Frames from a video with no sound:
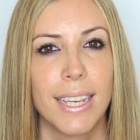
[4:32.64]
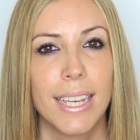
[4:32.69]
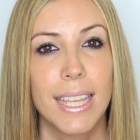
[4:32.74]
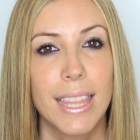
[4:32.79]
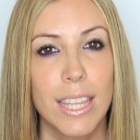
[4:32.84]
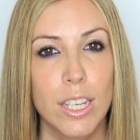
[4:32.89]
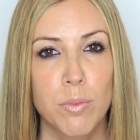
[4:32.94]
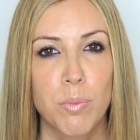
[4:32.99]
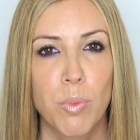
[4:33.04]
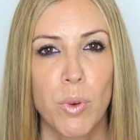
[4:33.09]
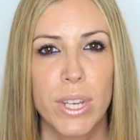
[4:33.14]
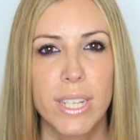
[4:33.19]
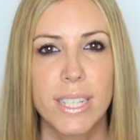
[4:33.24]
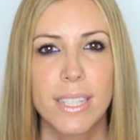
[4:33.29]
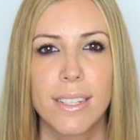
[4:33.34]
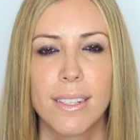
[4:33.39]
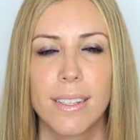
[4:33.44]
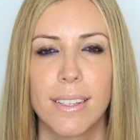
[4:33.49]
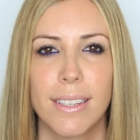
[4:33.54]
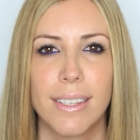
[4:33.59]
Y
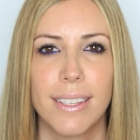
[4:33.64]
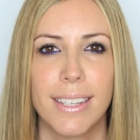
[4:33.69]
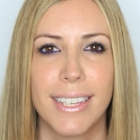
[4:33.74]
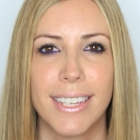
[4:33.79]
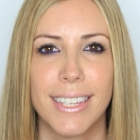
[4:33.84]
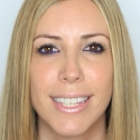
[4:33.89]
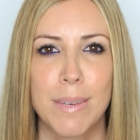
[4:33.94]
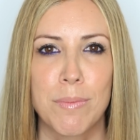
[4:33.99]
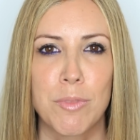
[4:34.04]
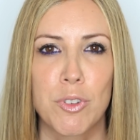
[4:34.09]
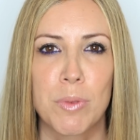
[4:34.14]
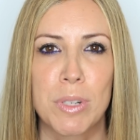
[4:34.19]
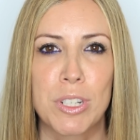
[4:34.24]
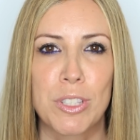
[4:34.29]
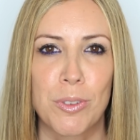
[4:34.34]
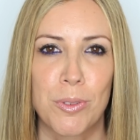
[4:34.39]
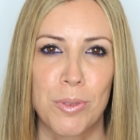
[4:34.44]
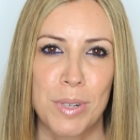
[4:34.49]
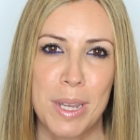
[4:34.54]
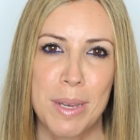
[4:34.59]
después eh, ya hemos
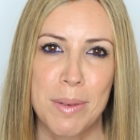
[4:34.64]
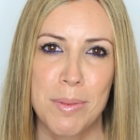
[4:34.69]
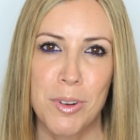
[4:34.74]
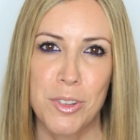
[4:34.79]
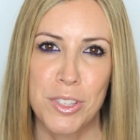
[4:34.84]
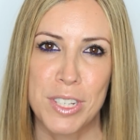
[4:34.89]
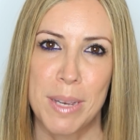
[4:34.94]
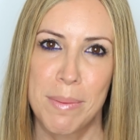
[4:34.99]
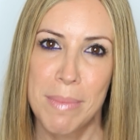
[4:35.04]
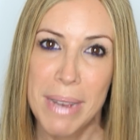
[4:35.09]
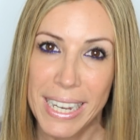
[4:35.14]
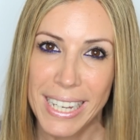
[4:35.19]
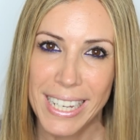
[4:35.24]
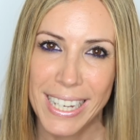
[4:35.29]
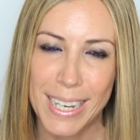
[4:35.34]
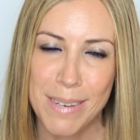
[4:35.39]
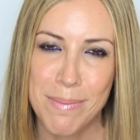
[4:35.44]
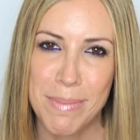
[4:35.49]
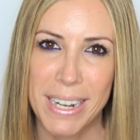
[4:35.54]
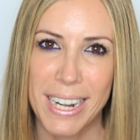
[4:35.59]
visto una brocha
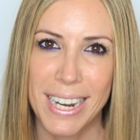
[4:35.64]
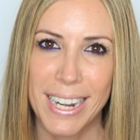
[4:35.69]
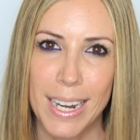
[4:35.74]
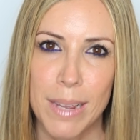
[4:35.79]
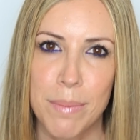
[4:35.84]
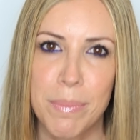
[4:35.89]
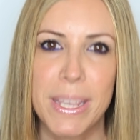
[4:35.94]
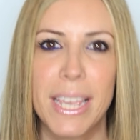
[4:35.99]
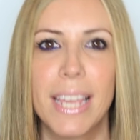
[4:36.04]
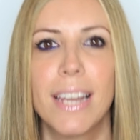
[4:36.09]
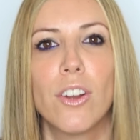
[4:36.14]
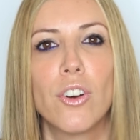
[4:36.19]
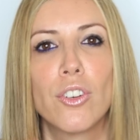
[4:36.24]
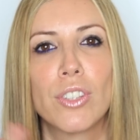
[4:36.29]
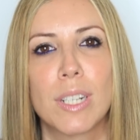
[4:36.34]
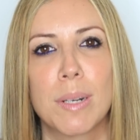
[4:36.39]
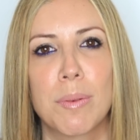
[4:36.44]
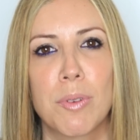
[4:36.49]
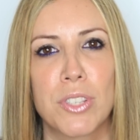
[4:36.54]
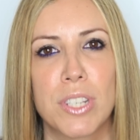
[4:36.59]
mágica para la piel,
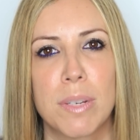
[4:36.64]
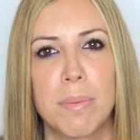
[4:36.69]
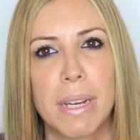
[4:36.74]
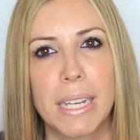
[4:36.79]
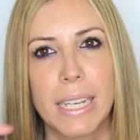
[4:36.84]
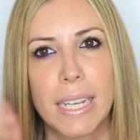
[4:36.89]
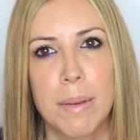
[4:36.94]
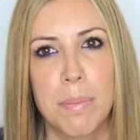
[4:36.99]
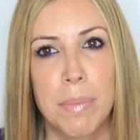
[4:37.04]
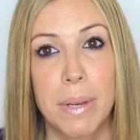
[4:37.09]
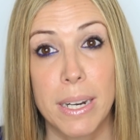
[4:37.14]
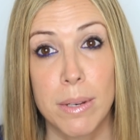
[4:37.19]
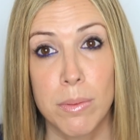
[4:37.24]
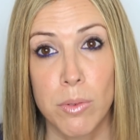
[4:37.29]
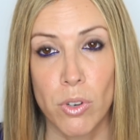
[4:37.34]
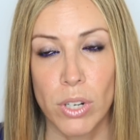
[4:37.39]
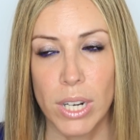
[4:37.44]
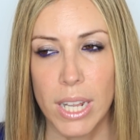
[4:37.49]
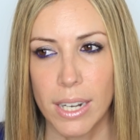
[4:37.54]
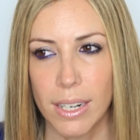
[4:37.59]
otra brocha mágica para
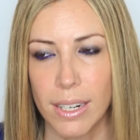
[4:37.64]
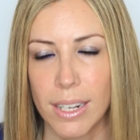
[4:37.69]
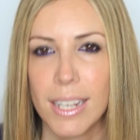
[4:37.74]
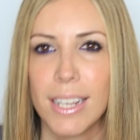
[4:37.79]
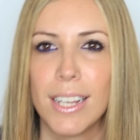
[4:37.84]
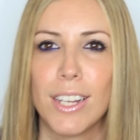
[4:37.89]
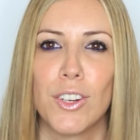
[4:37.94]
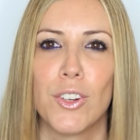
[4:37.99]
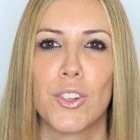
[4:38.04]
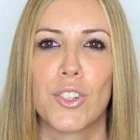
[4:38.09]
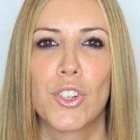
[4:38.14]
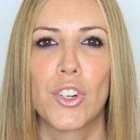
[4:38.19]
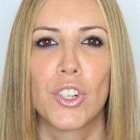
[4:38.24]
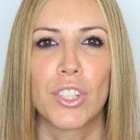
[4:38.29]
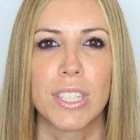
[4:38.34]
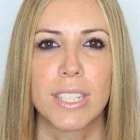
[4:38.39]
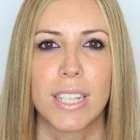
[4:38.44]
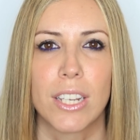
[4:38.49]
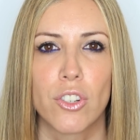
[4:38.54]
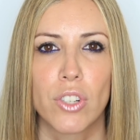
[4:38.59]
borrar los
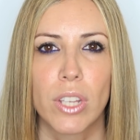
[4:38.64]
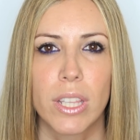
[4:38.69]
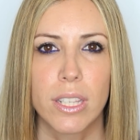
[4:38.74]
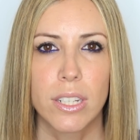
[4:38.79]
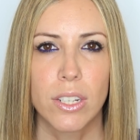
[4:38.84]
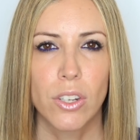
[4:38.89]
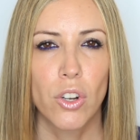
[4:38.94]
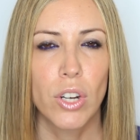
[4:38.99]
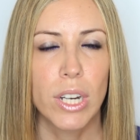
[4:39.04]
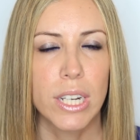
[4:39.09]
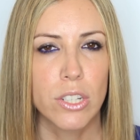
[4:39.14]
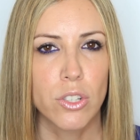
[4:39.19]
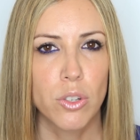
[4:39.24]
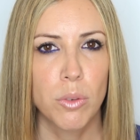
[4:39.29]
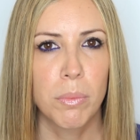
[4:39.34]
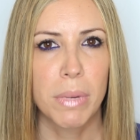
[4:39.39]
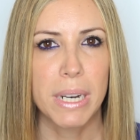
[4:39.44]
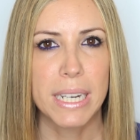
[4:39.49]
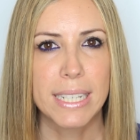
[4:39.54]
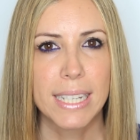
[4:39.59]
cortes que nos queden con las
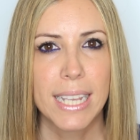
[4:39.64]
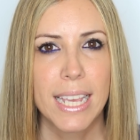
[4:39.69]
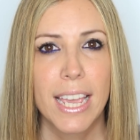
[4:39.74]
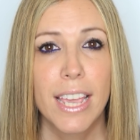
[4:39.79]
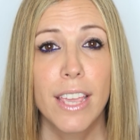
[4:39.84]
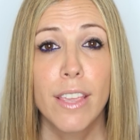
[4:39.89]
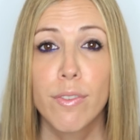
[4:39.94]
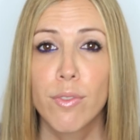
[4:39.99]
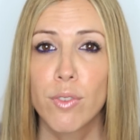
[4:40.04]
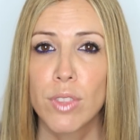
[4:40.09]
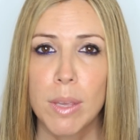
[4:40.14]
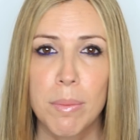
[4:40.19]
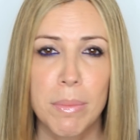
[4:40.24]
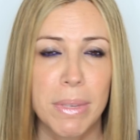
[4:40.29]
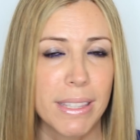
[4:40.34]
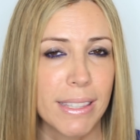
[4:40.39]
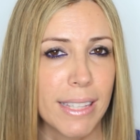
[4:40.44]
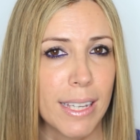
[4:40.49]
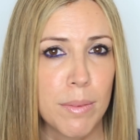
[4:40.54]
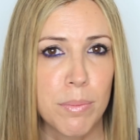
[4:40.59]
sombras y
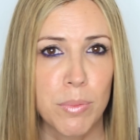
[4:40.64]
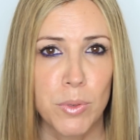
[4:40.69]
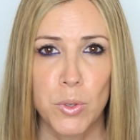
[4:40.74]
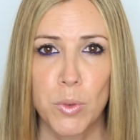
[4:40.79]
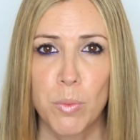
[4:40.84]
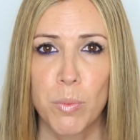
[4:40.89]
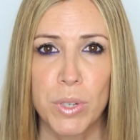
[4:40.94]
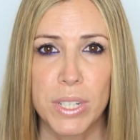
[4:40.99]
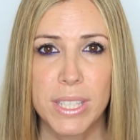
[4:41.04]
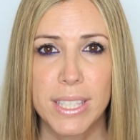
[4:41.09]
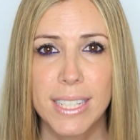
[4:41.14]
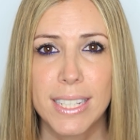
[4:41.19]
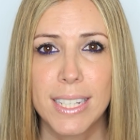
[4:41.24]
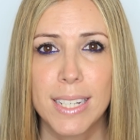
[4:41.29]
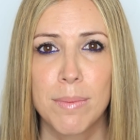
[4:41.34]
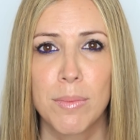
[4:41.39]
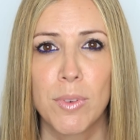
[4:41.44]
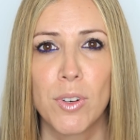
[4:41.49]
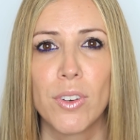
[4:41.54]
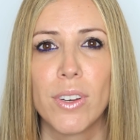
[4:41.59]
fundamental, por
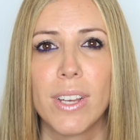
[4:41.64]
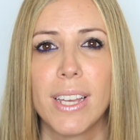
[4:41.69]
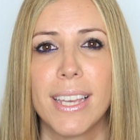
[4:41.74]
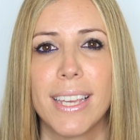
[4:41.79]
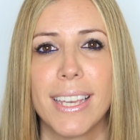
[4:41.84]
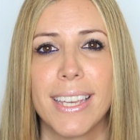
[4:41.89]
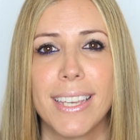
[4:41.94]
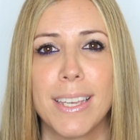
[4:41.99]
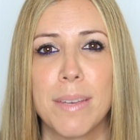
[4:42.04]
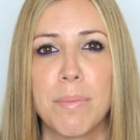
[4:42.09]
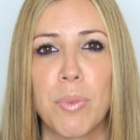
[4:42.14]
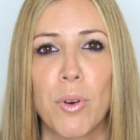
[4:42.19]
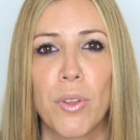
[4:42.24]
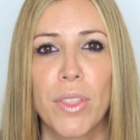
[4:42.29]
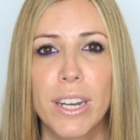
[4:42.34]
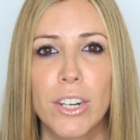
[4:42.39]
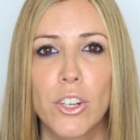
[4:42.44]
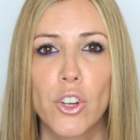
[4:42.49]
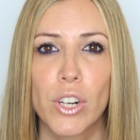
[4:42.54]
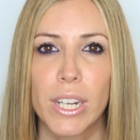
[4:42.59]
supuestísimo, eh,
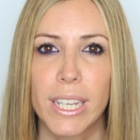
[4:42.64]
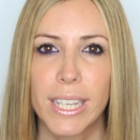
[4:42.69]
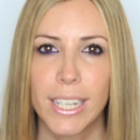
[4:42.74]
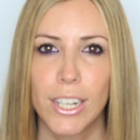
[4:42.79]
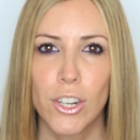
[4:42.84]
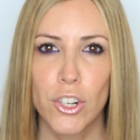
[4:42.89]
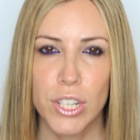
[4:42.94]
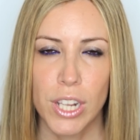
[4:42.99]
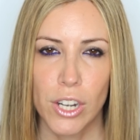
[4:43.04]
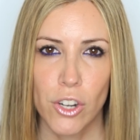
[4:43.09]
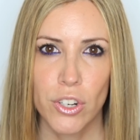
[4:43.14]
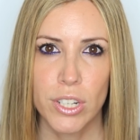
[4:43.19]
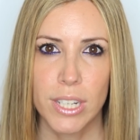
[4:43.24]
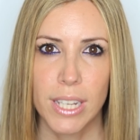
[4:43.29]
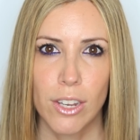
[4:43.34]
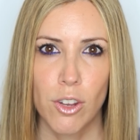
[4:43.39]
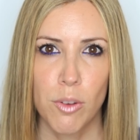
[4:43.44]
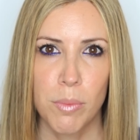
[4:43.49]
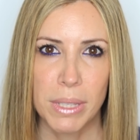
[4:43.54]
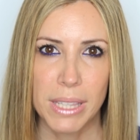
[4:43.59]
poder corregir los errores
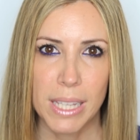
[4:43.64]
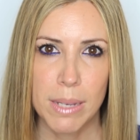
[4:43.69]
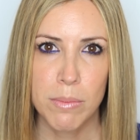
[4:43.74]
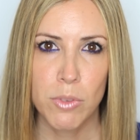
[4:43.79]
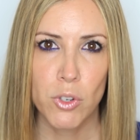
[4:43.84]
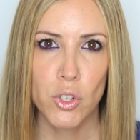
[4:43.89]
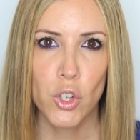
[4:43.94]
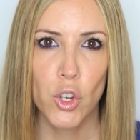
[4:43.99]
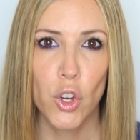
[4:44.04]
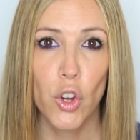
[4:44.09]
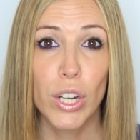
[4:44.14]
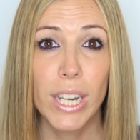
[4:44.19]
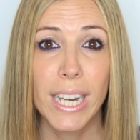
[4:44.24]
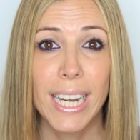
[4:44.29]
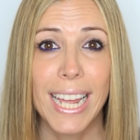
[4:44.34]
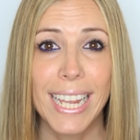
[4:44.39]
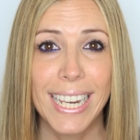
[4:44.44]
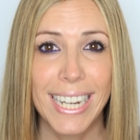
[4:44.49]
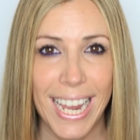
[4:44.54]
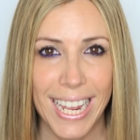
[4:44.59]
que cometamos con
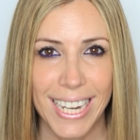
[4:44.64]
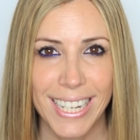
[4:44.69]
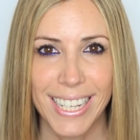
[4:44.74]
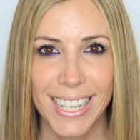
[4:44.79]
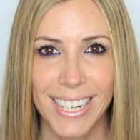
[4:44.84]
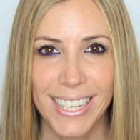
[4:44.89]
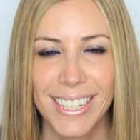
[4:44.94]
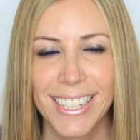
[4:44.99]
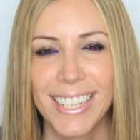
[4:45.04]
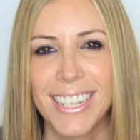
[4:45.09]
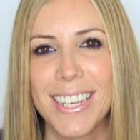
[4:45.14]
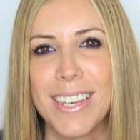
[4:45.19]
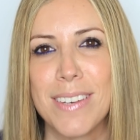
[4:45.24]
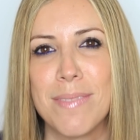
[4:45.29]
el eyeliner.